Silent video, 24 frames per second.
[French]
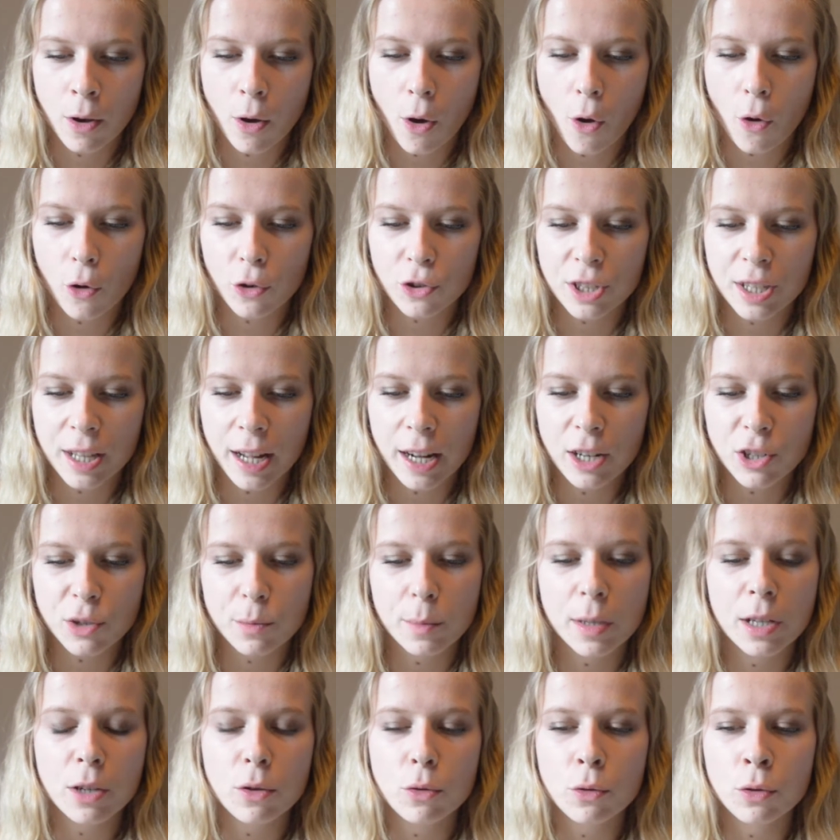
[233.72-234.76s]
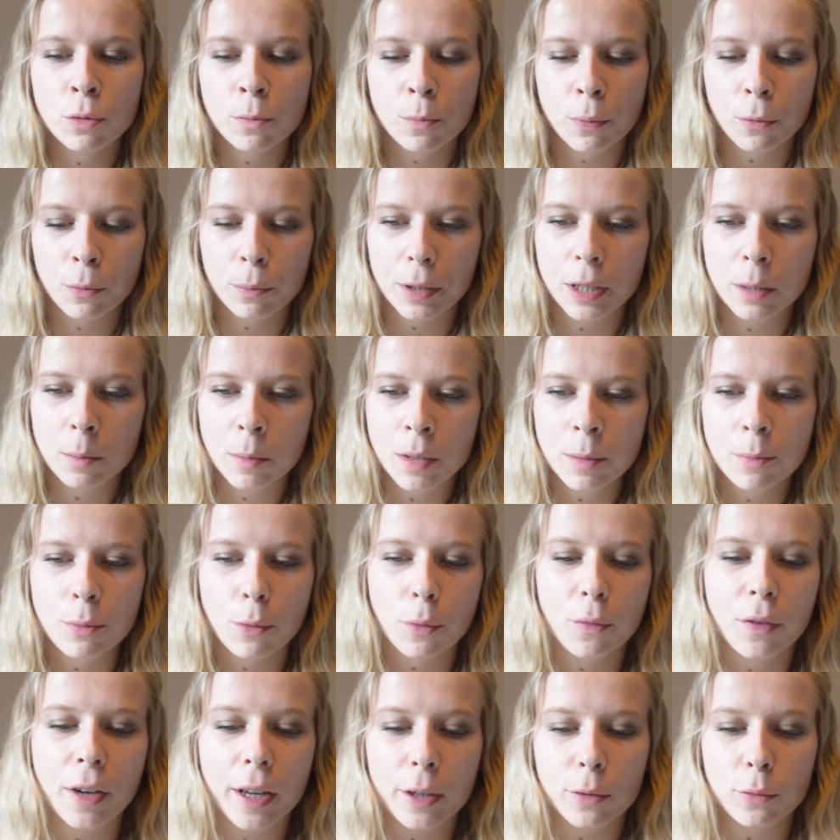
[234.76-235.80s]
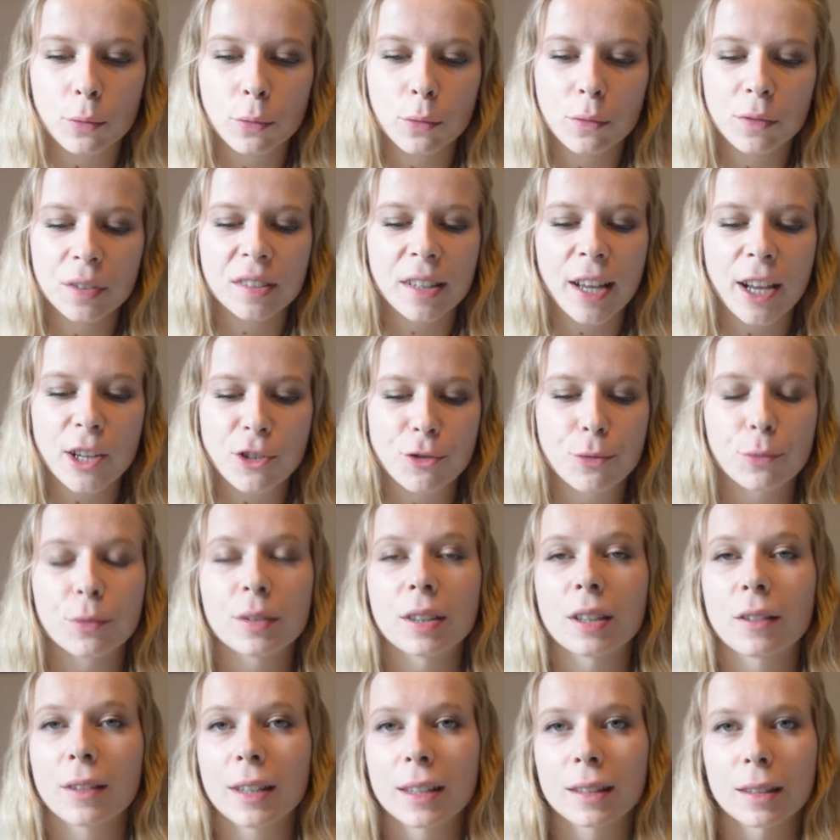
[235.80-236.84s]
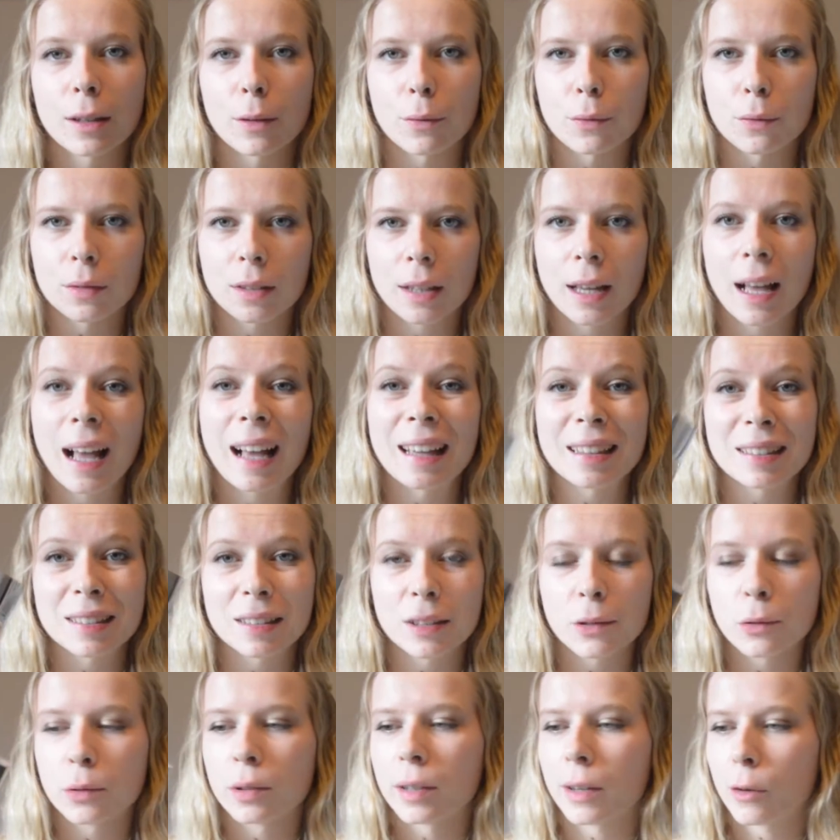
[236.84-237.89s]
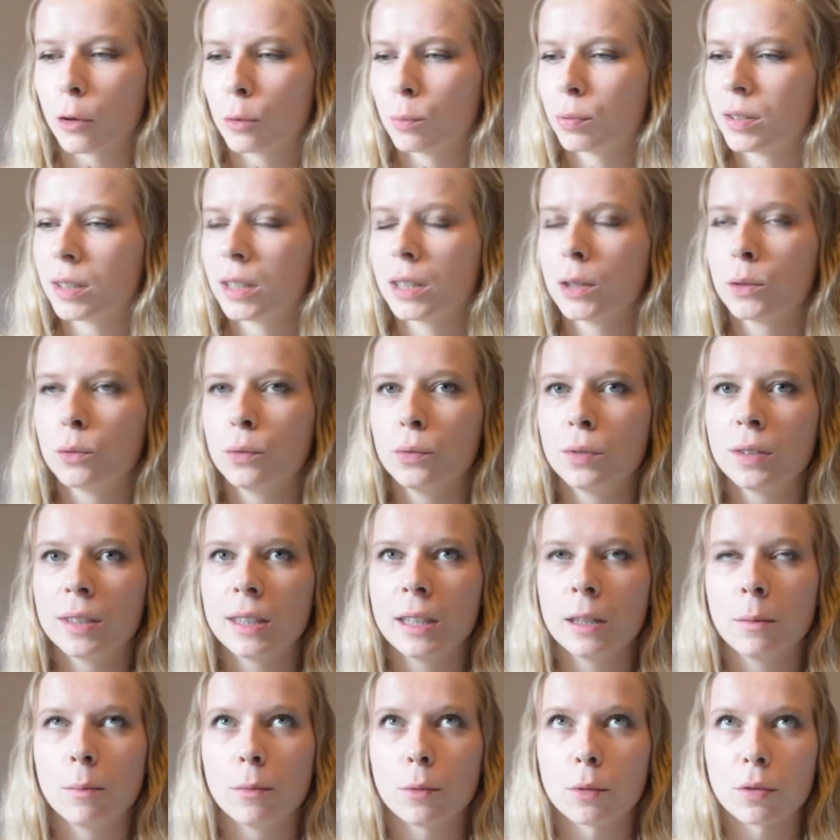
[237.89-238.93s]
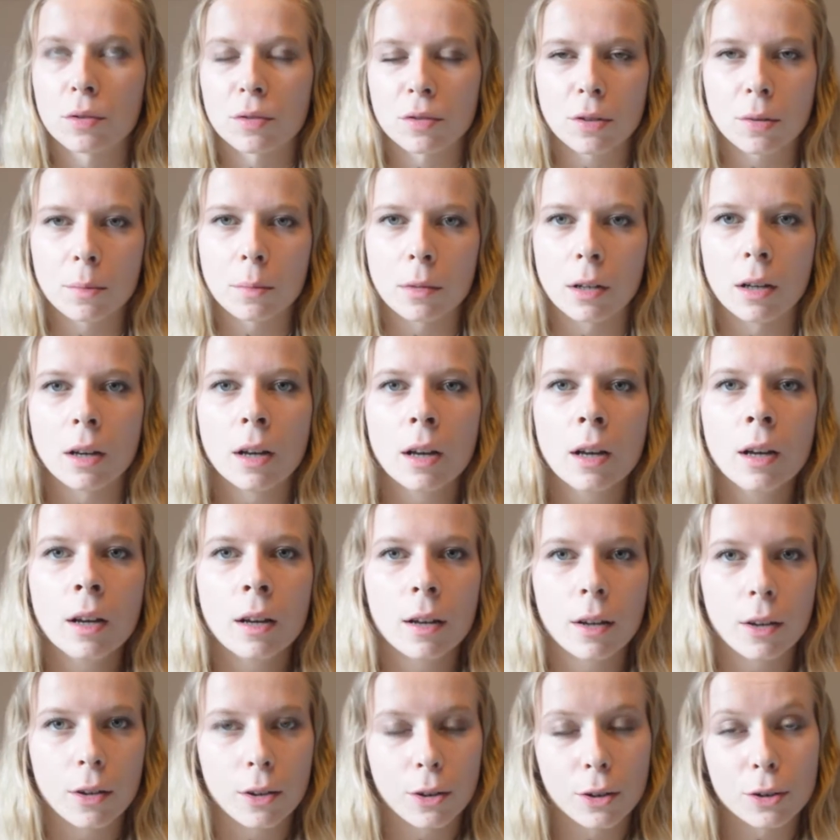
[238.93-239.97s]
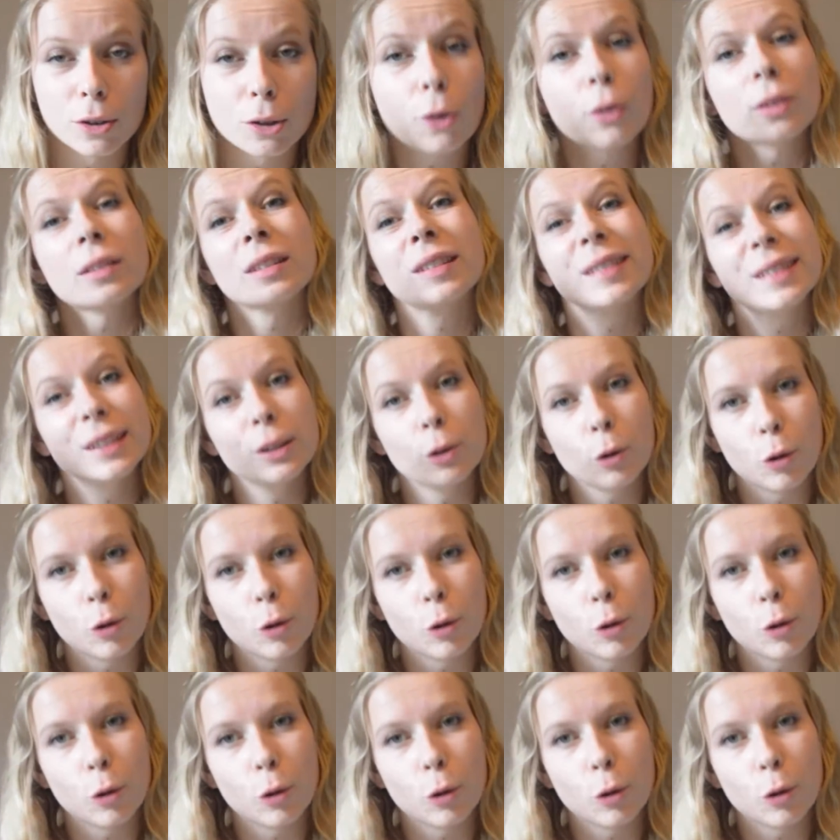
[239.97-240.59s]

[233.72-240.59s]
en général je mets une pompe et demie pour faire tout le visage donc c'est vrai que c'est un fond de teint assez onéreux puisqu'il coûte il me semble 36